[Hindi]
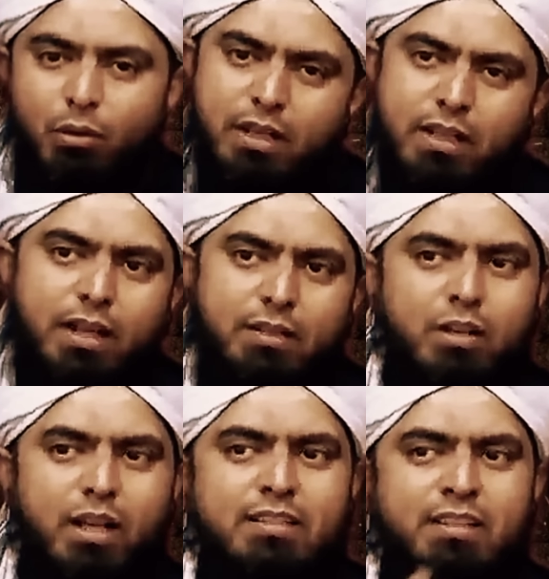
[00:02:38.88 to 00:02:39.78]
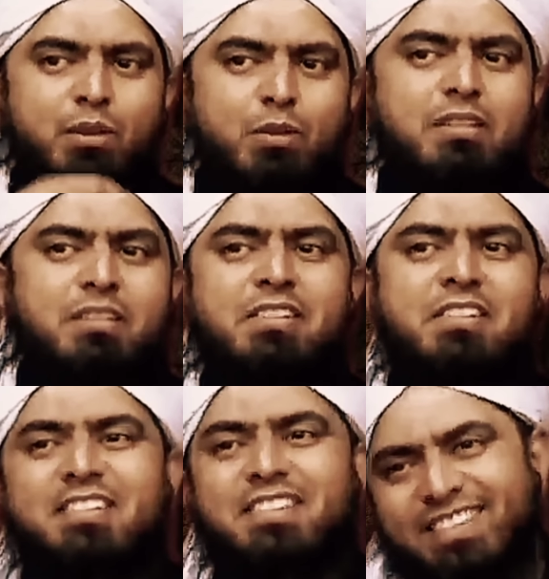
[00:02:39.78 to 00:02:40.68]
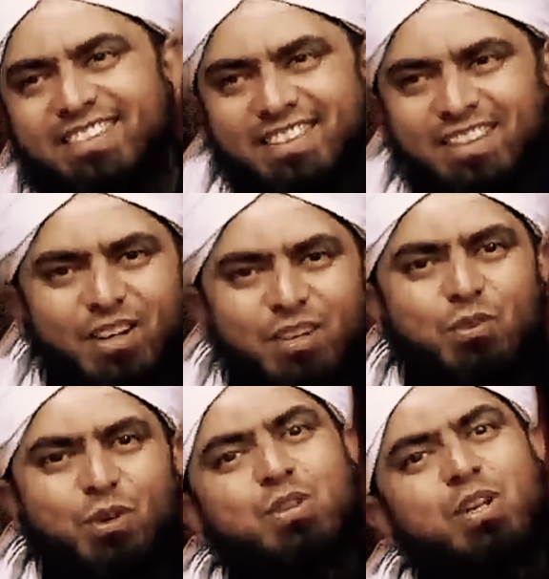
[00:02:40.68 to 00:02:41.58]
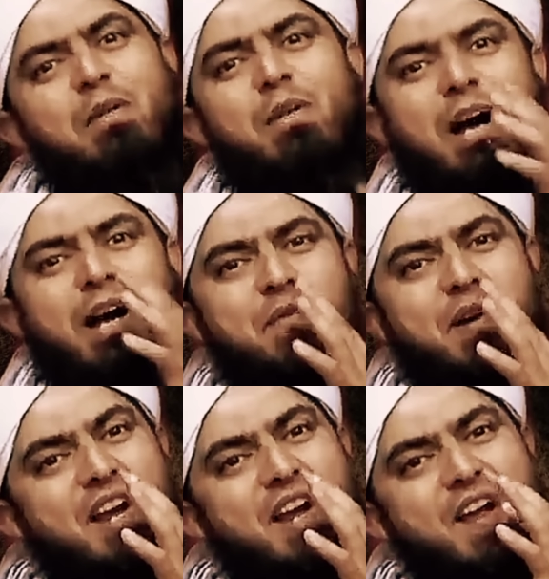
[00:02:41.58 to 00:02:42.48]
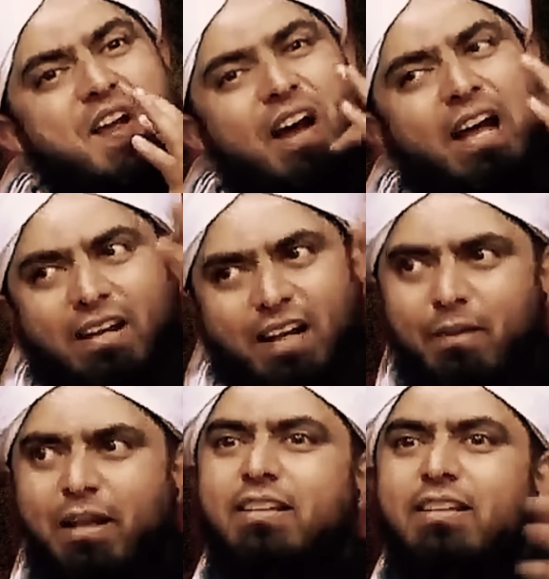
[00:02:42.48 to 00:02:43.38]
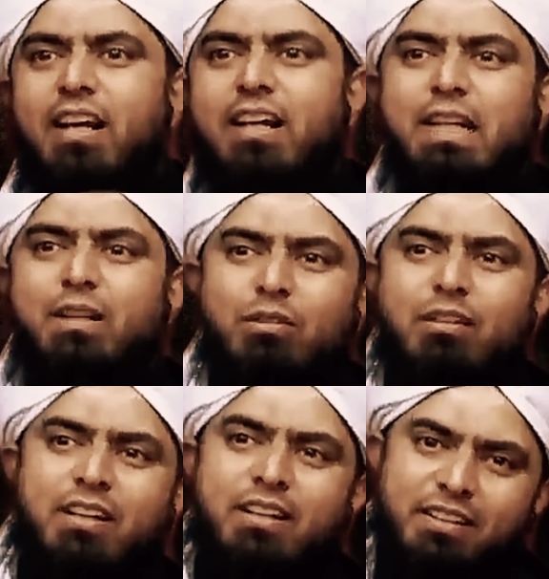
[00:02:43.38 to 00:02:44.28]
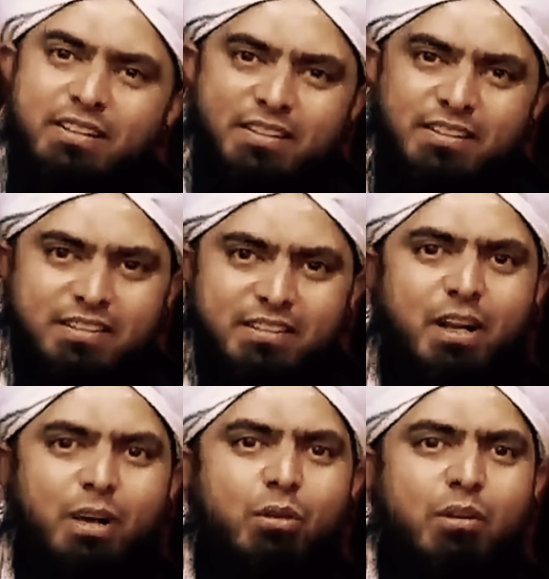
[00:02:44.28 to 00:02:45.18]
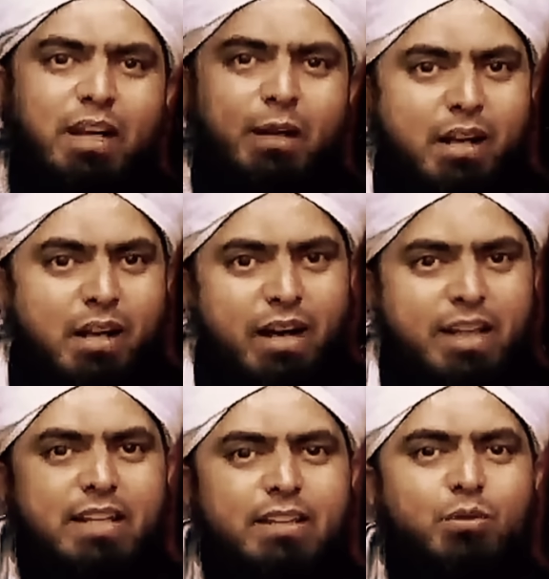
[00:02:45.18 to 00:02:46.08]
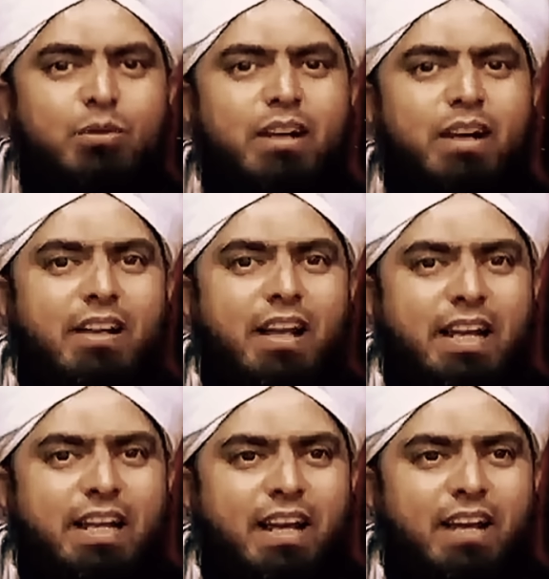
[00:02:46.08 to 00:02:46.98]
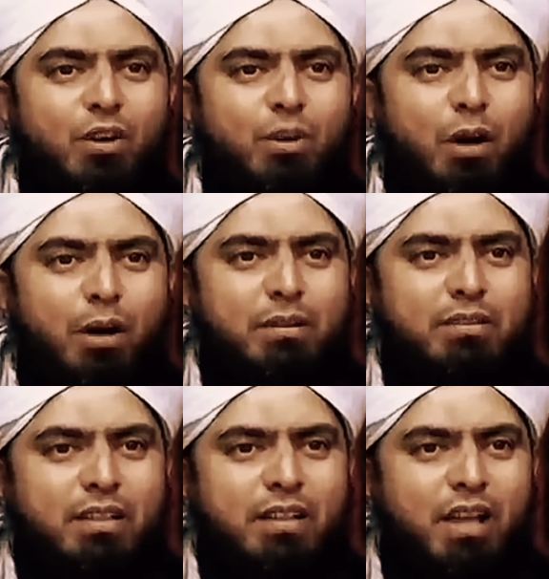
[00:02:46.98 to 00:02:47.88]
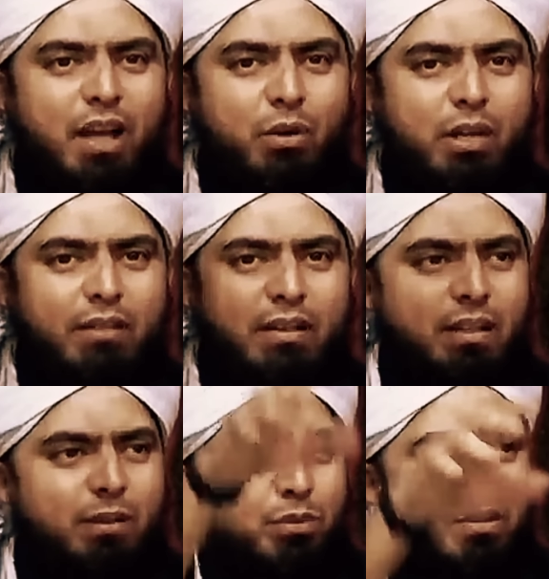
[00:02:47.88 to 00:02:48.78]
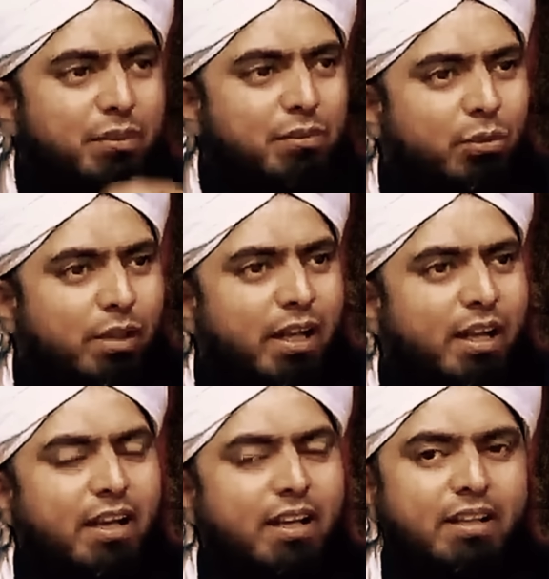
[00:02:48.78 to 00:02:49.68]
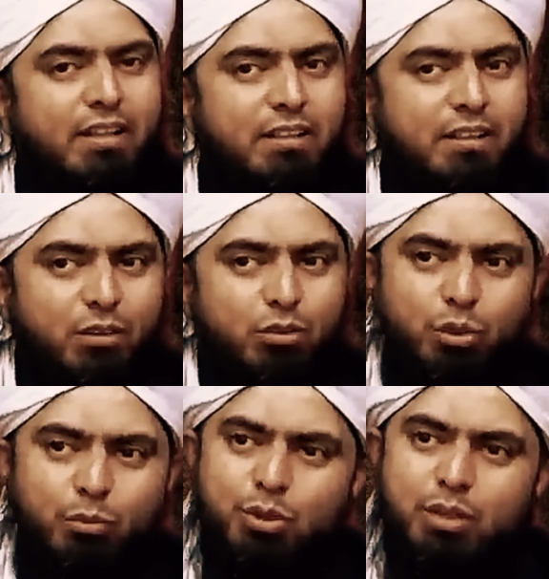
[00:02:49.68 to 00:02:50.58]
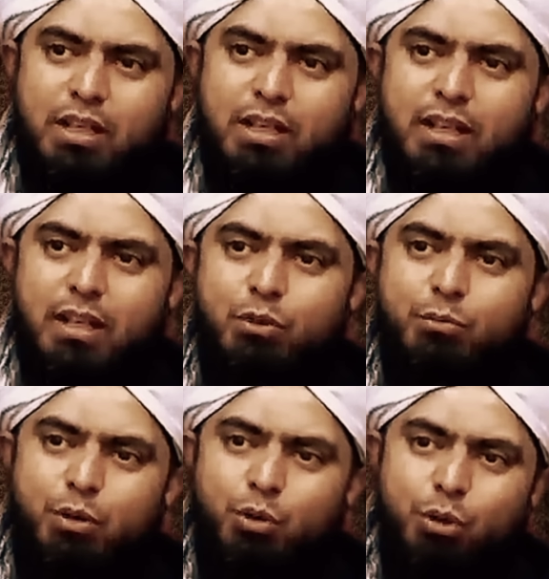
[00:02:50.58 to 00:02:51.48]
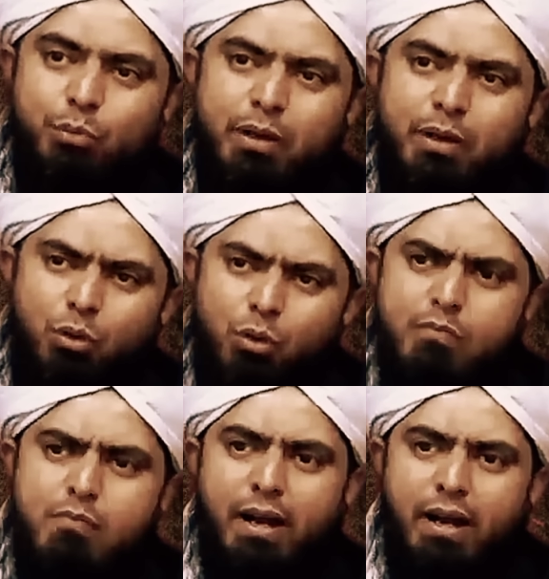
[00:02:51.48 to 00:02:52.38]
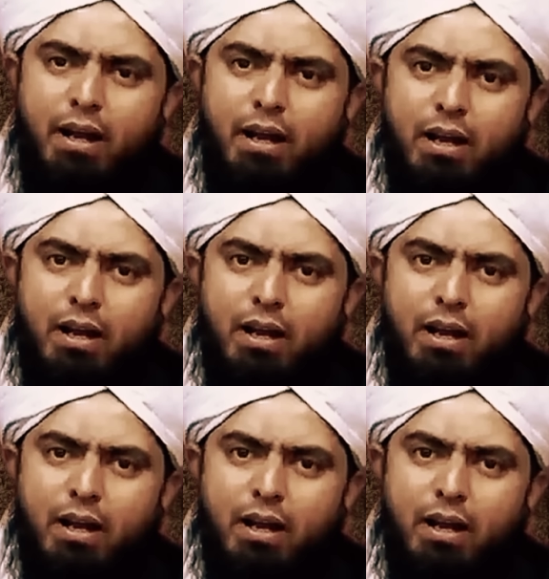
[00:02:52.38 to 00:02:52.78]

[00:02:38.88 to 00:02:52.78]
उनका यारसोल्ला ऐसे नहीं हो सकते वो जनाब आगे मके खान काबे के अंदर आके उन्होंने उन्होंने कहा मैं गवाही देता हूँ कि अल्लाह एक है और मोहम्मद सल्लल्लाहु अलैहि वसल्लम उसके रसूल है तो मुशरकिन अरब उन पर टूट पड़े खूब मारा